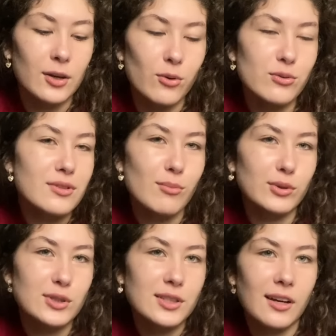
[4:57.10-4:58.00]
O yüzden böyle
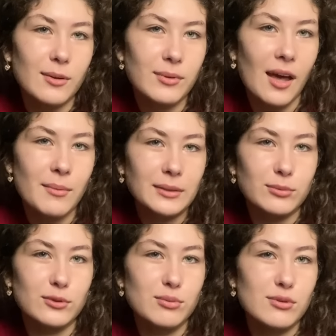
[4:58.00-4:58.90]
hiç garip gelmedi
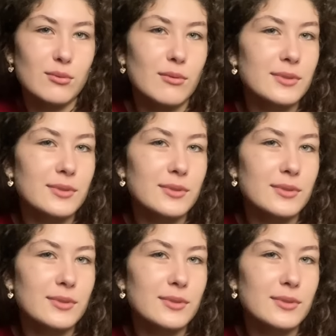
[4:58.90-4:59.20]
buluşmuş şey olmamız.